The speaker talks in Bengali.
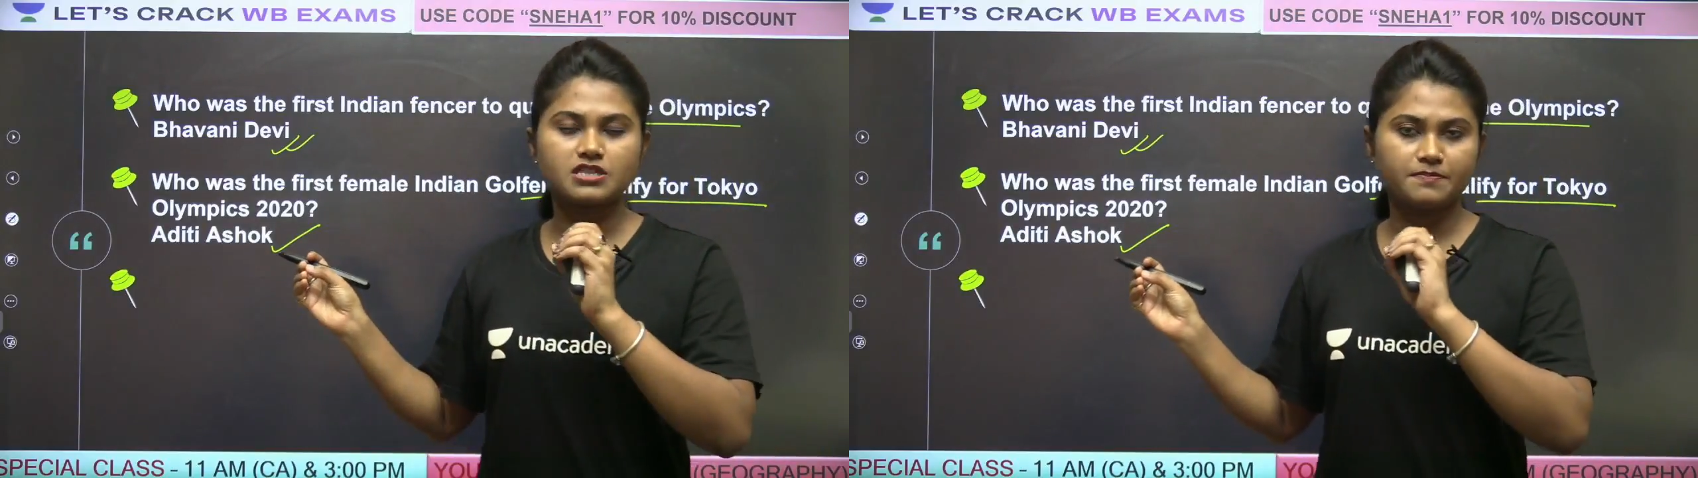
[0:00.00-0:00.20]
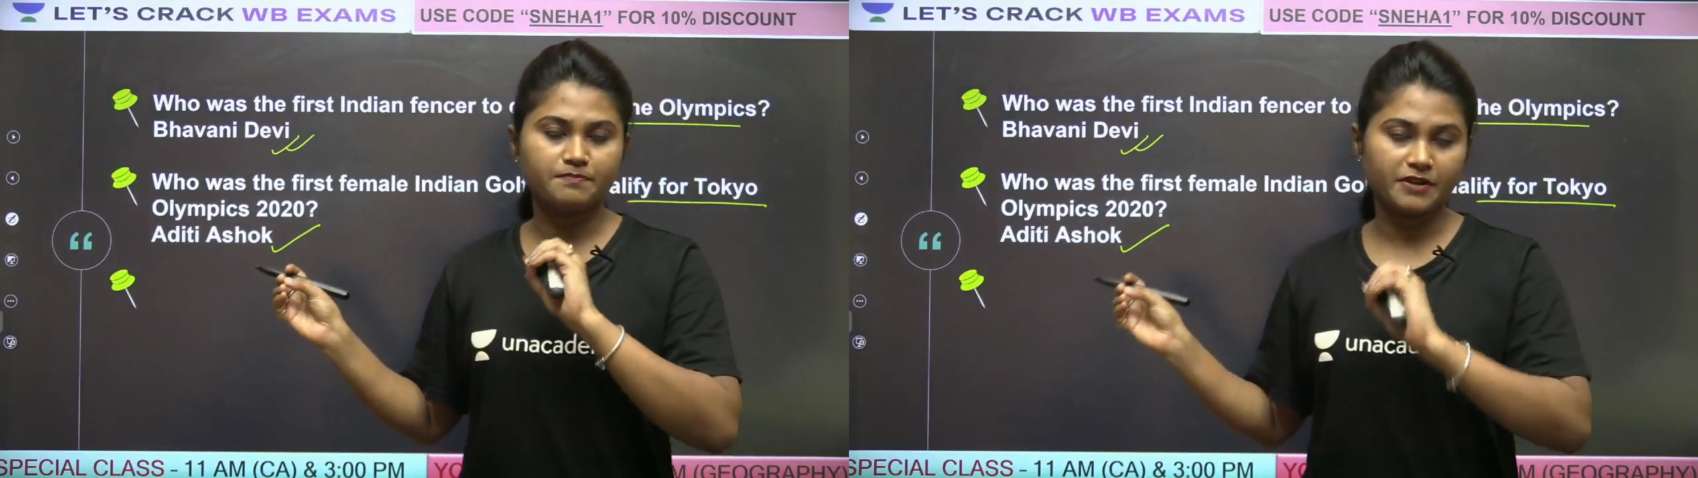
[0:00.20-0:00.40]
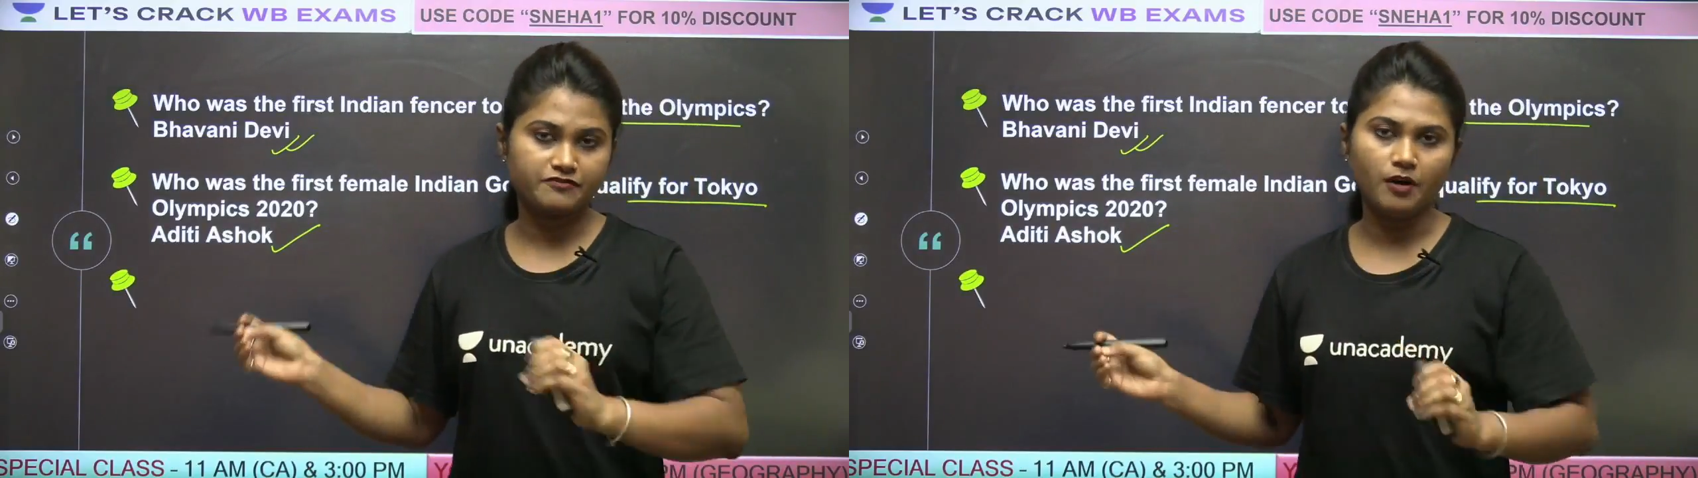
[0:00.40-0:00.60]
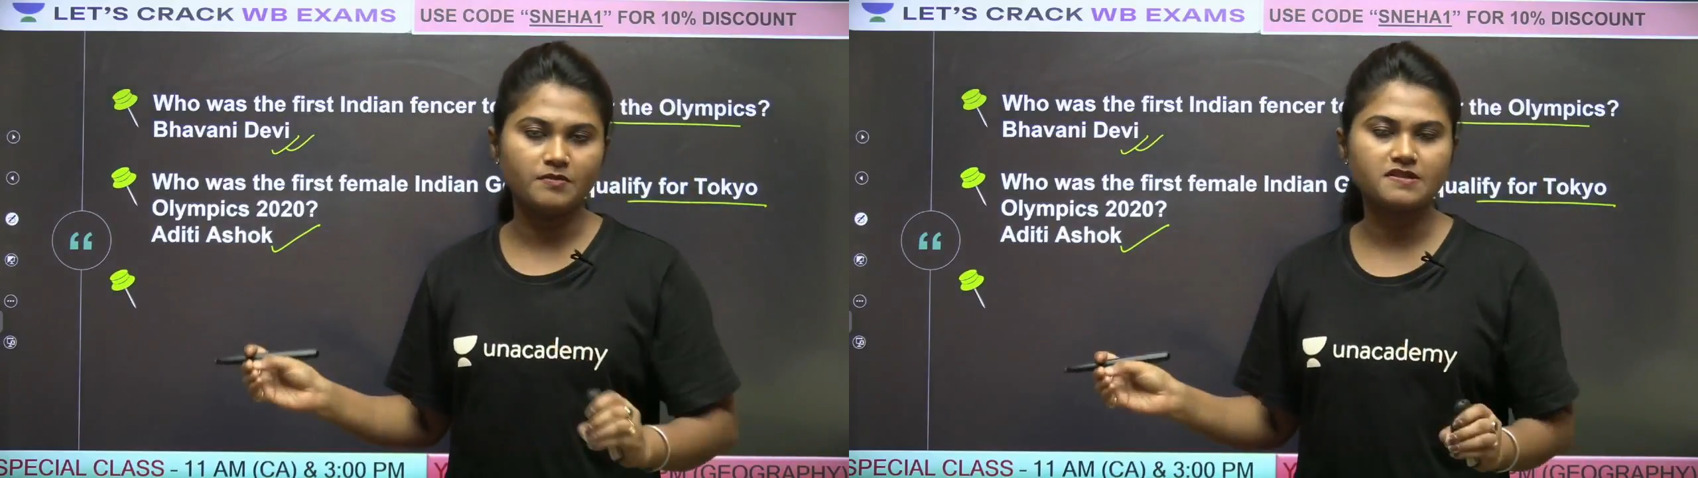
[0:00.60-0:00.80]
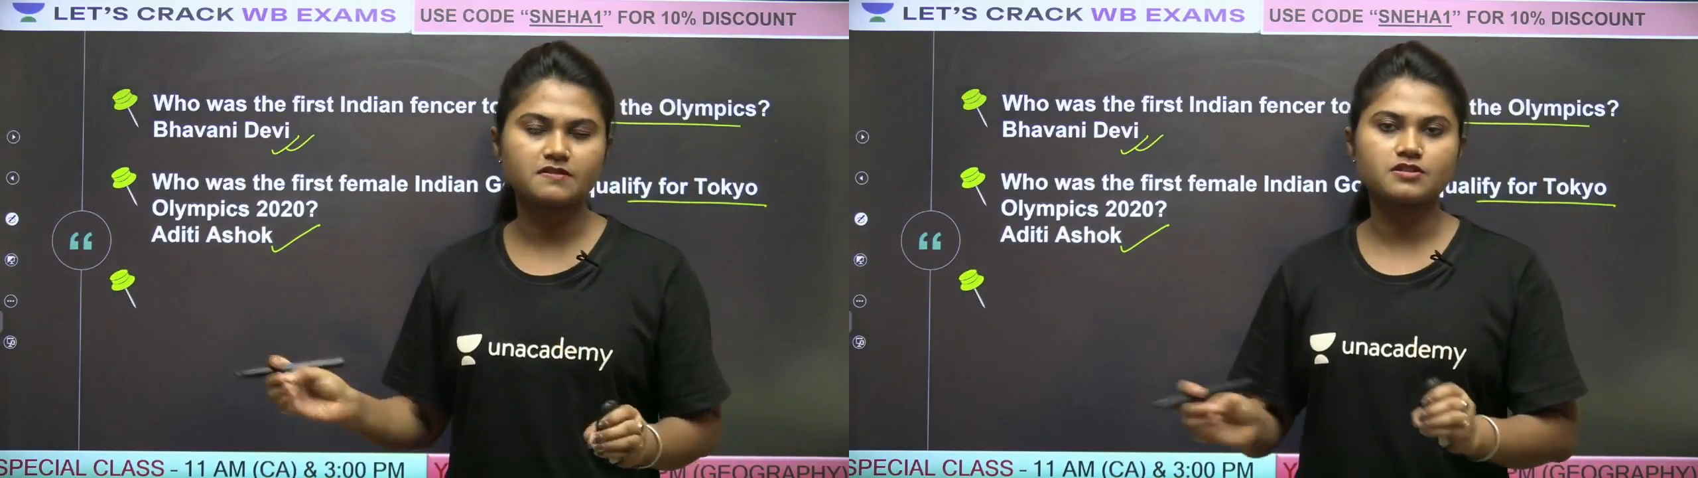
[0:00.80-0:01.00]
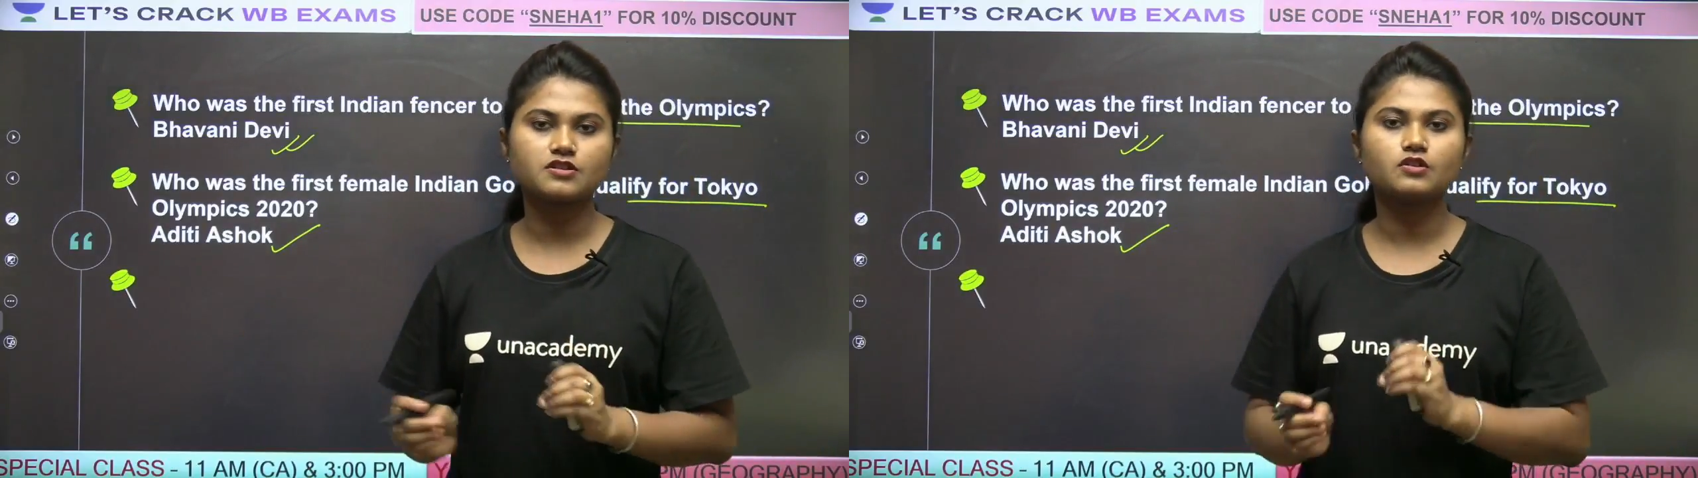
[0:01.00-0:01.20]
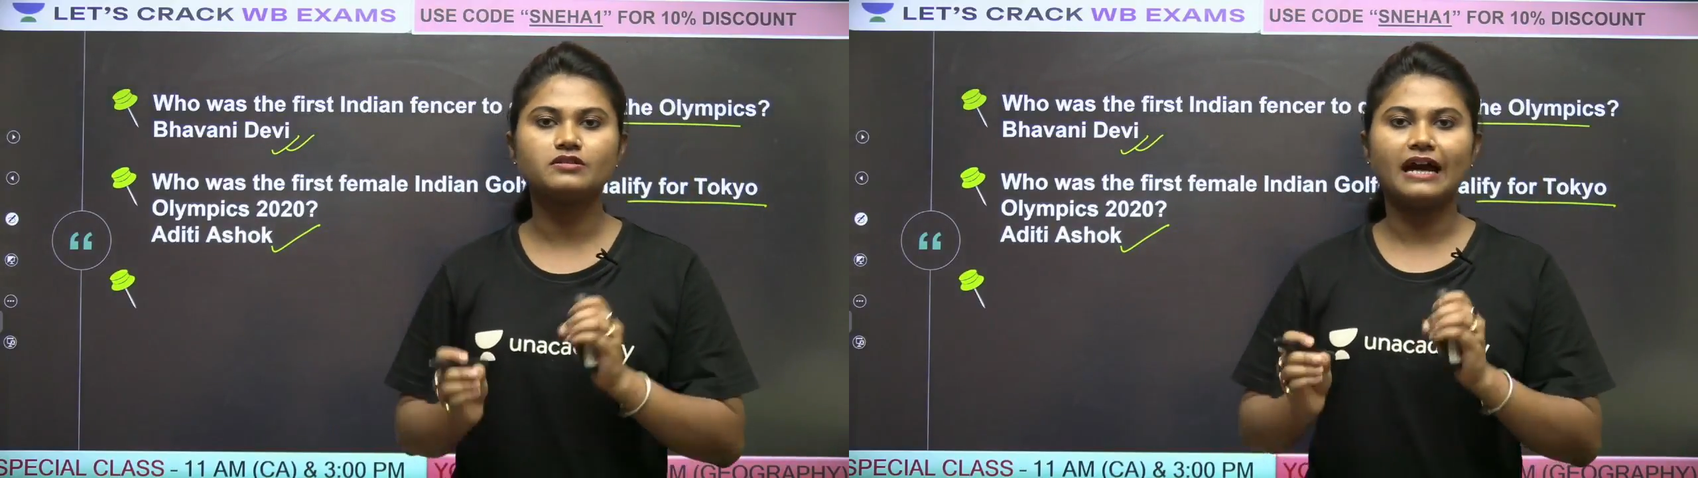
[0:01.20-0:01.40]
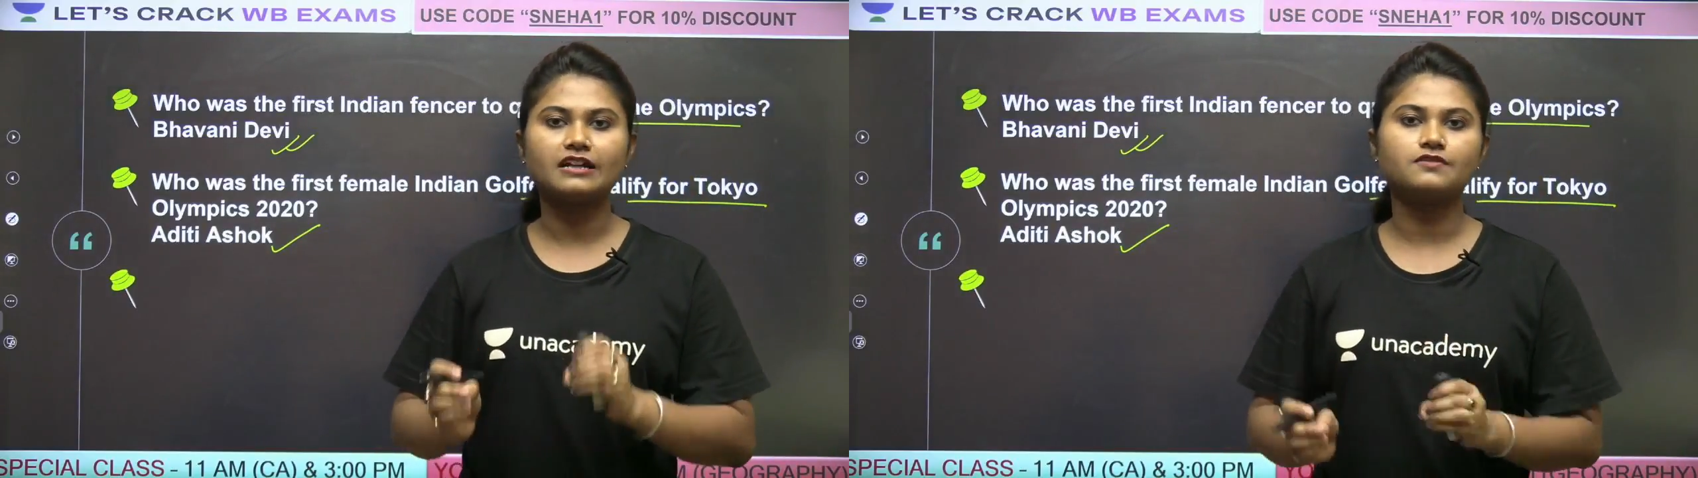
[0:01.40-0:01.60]
যে পারফরমেন্সটা ছিল
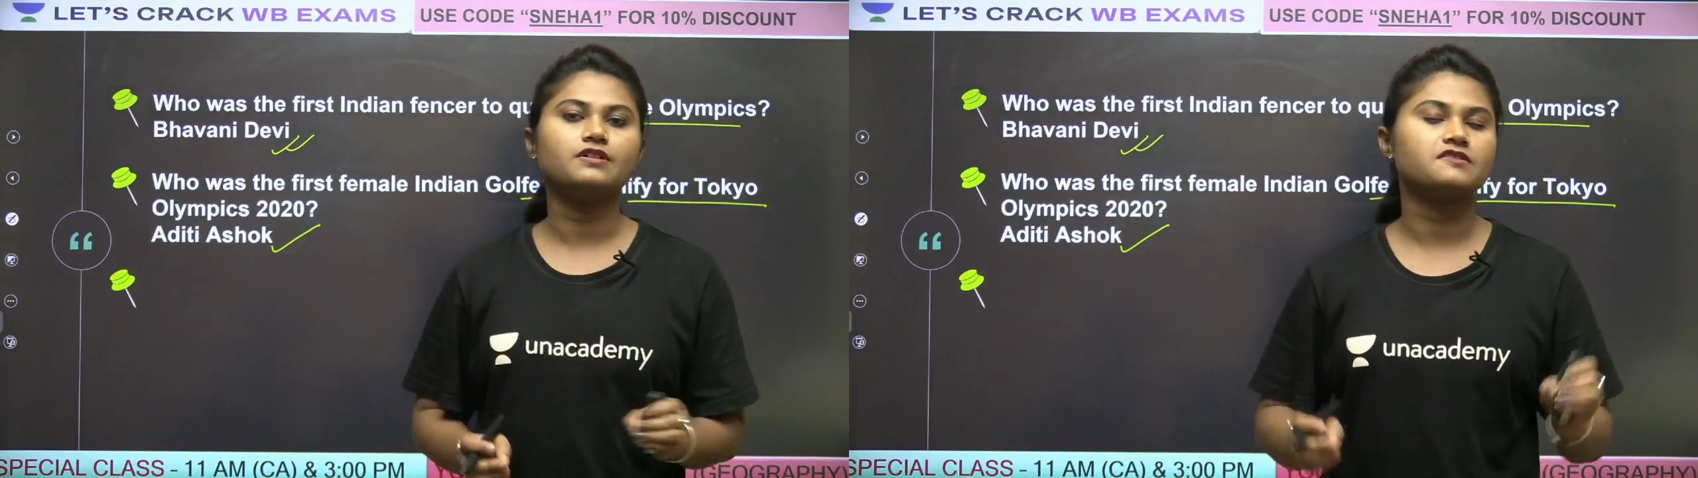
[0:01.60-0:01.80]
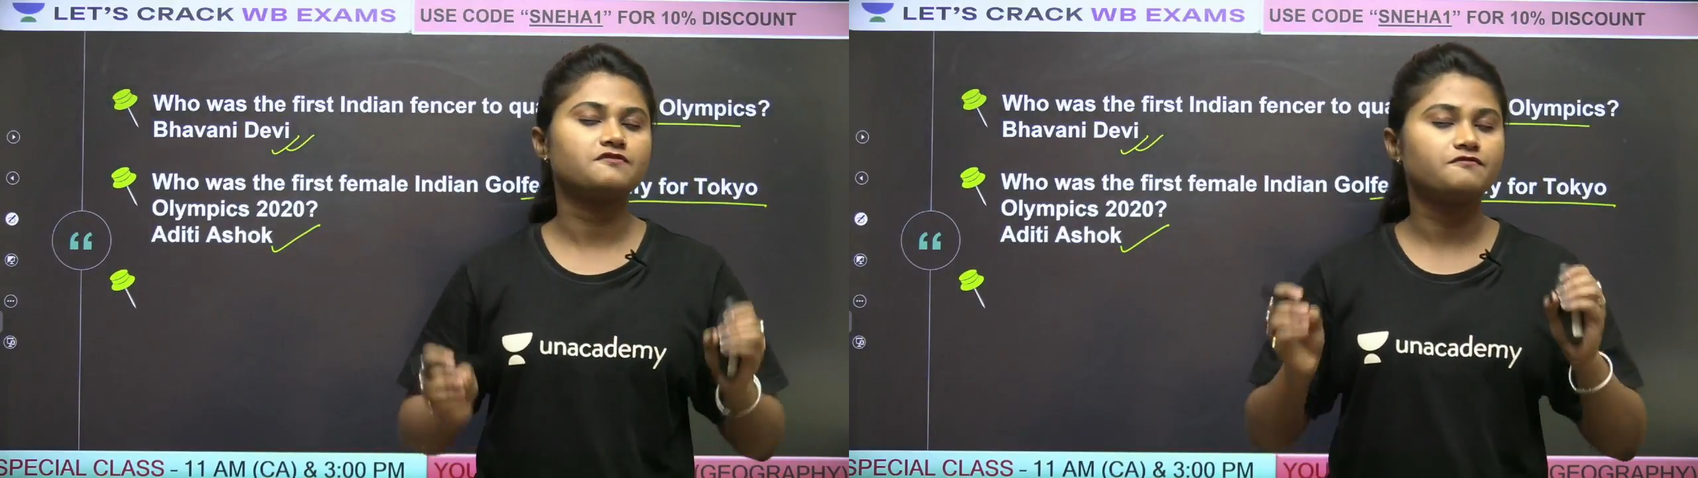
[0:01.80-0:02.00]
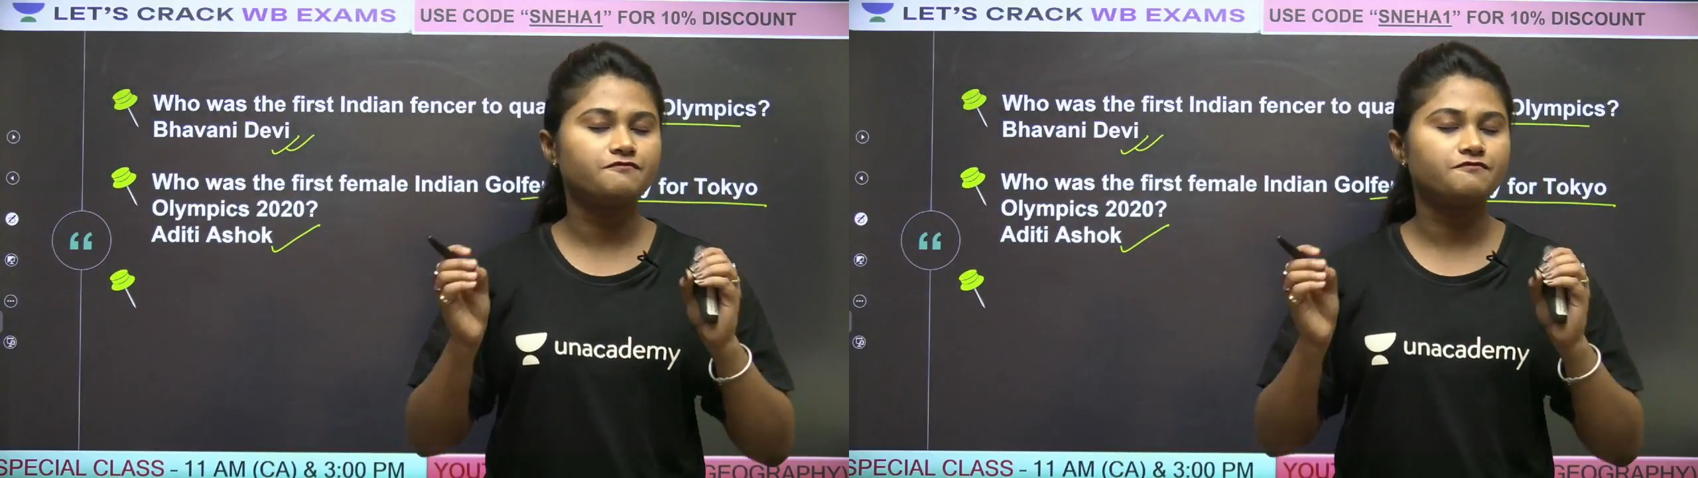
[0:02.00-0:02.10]
দ্যাট ওয়াজ